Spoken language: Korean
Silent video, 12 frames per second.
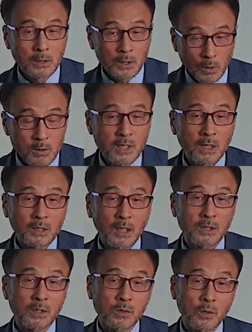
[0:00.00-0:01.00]
이런
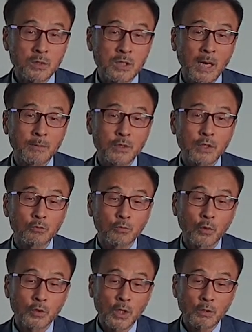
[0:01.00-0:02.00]
상태가 돼서 잠시
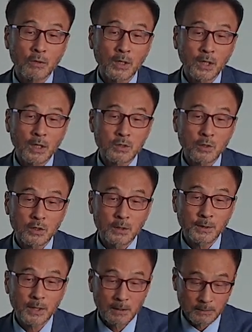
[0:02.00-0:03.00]
우호적인 관계가
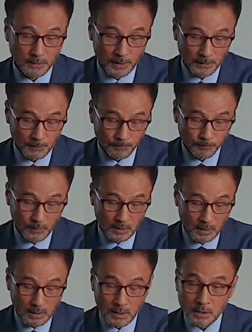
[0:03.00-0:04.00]
성립이 되는데요.
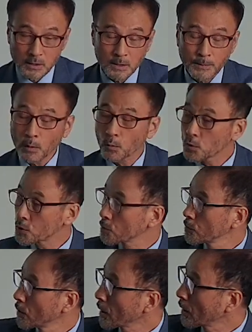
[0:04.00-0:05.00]

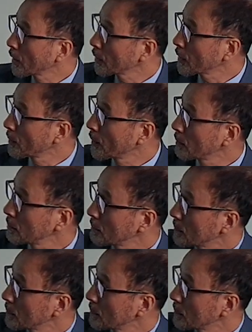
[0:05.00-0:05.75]
759년에 가게 되면